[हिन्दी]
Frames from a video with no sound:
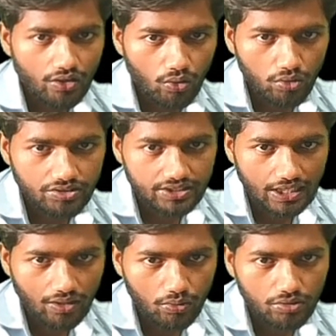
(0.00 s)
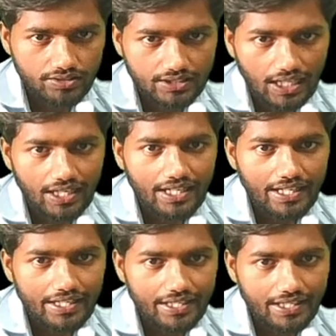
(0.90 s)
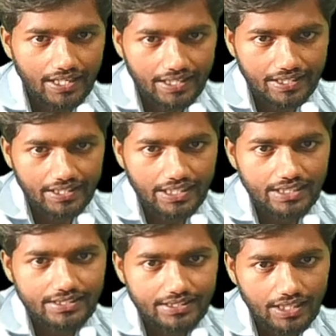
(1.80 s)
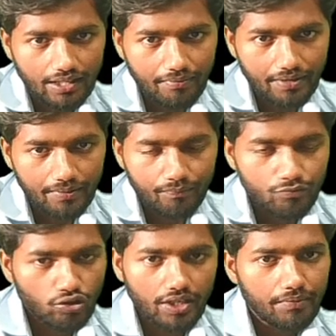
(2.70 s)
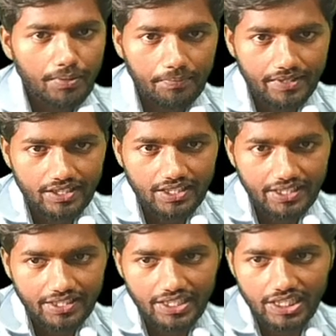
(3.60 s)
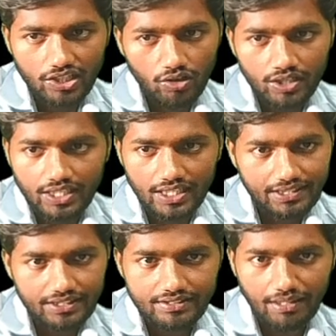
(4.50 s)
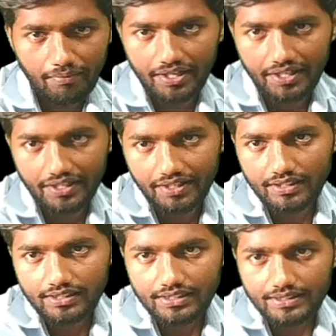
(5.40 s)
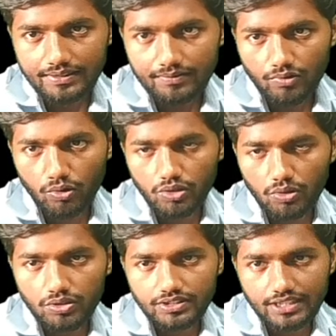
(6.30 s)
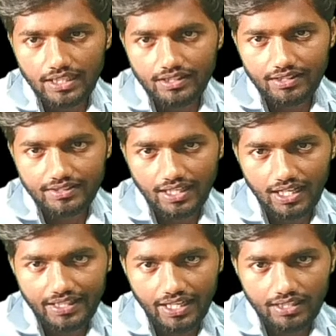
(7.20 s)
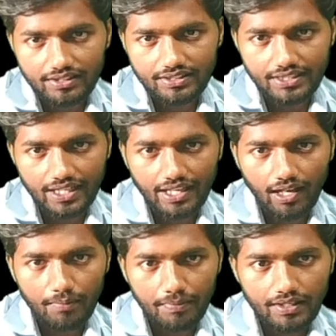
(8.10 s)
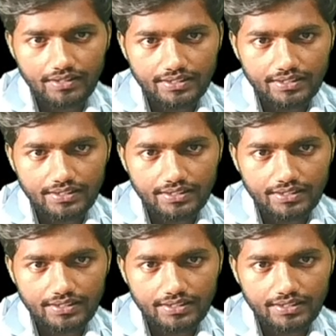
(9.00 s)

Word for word: कौन सा कौन सा थर्टी सेवन सॉरी फिफ्टी थ्री डिग्री और थर्टी सेवन डिग्री कौन कौन सा जरा ध्यान दीजिएगा यहाँ पे